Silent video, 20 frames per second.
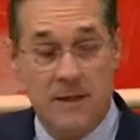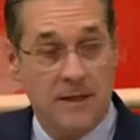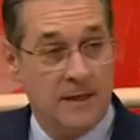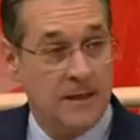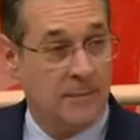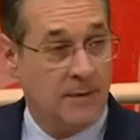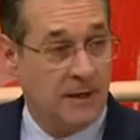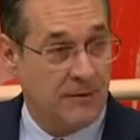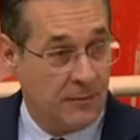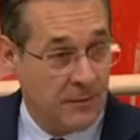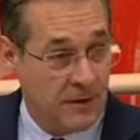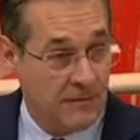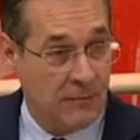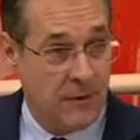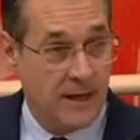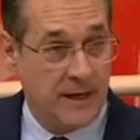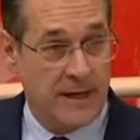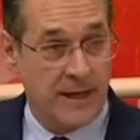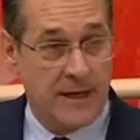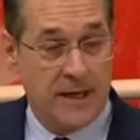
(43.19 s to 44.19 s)
nämlich von der
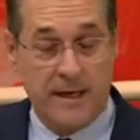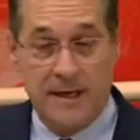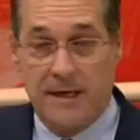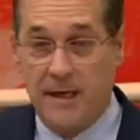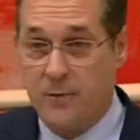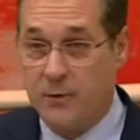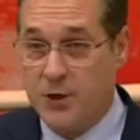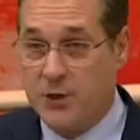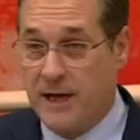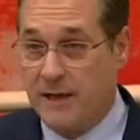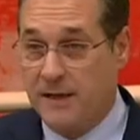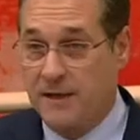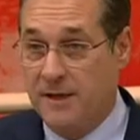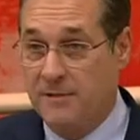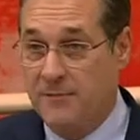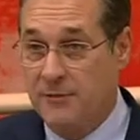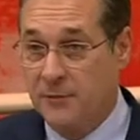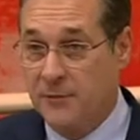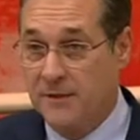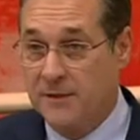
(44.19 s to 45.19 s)
Vorgängerregierung,
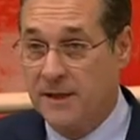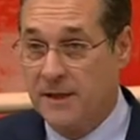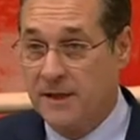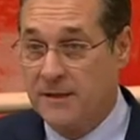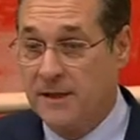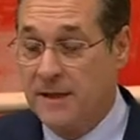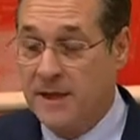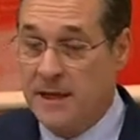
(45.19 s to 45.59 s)
stattgefunden hat.